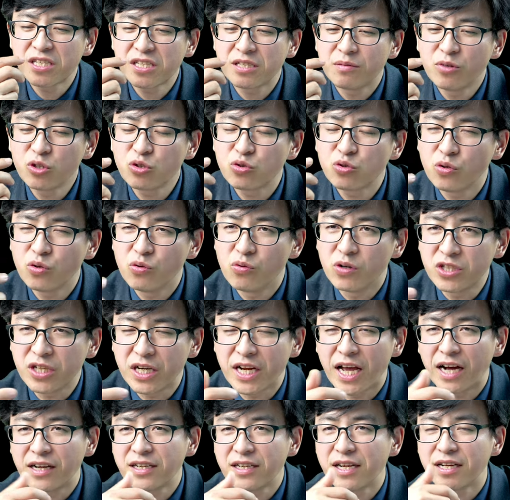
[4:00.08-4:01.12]
什么说我是
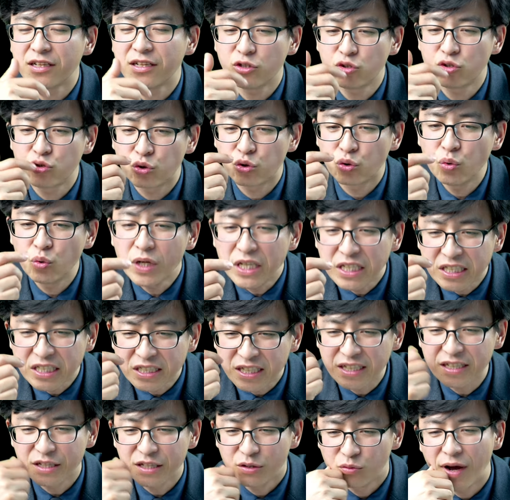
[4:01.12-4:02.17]
良善呢？除了
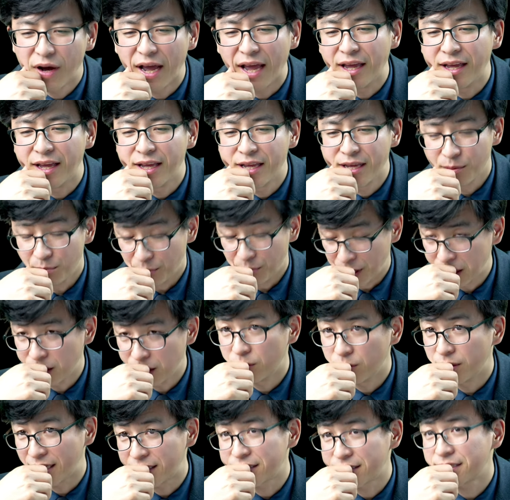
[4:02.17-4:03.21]
神以外没
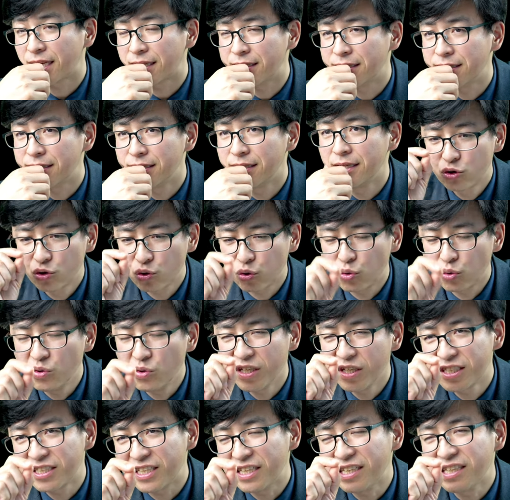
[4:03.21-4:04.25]
有良善的，除
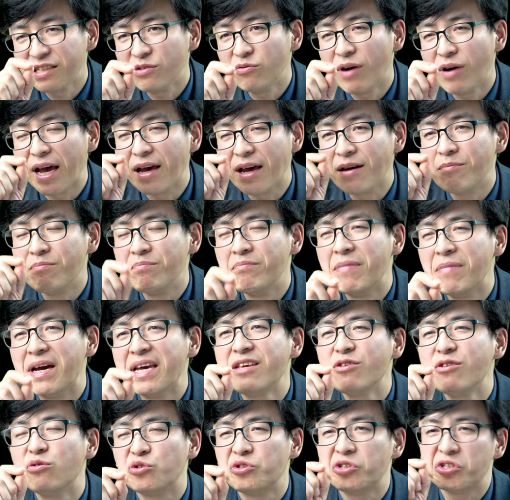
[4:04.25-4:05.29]
了神以外没
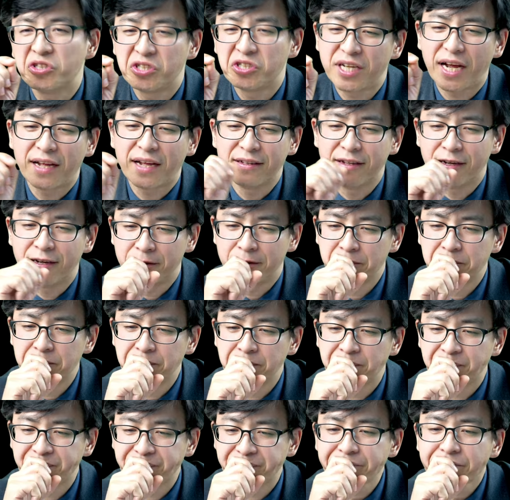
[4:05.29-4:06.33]
有是善的，
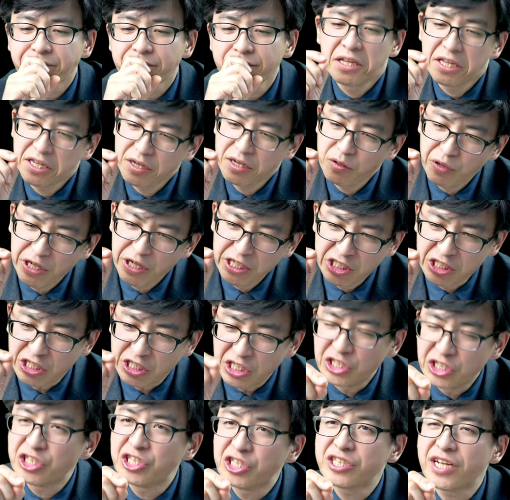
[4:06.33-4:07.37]
因为
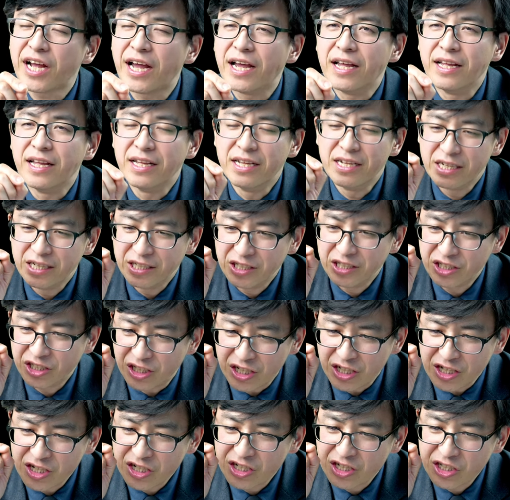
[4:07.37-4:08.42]
神是善，
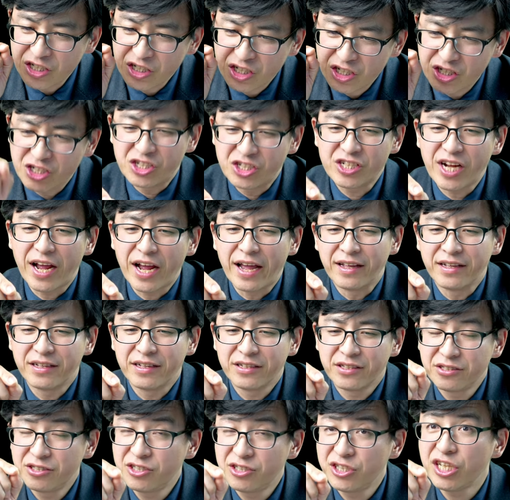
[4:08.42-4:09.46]
神是至善，
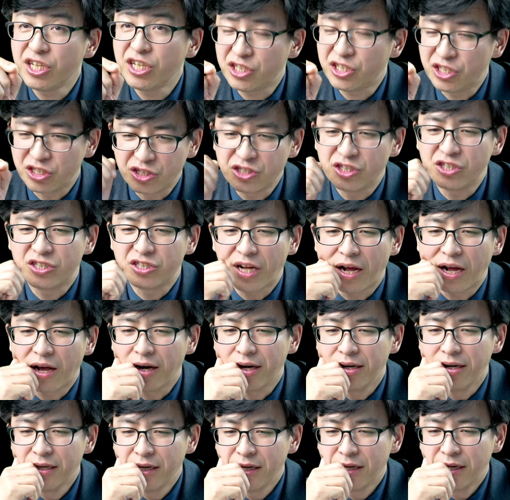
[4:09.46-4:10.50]
确实至善
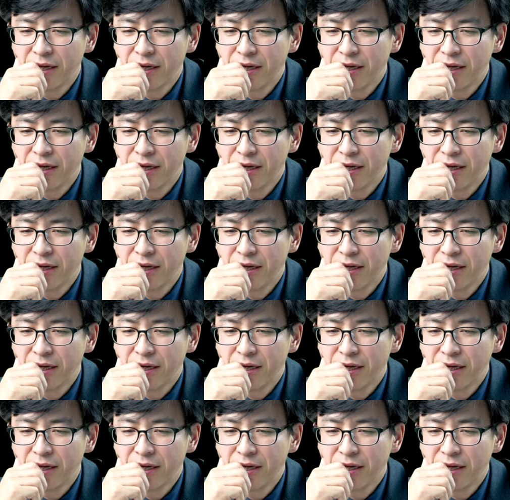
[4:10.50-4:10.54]
哈。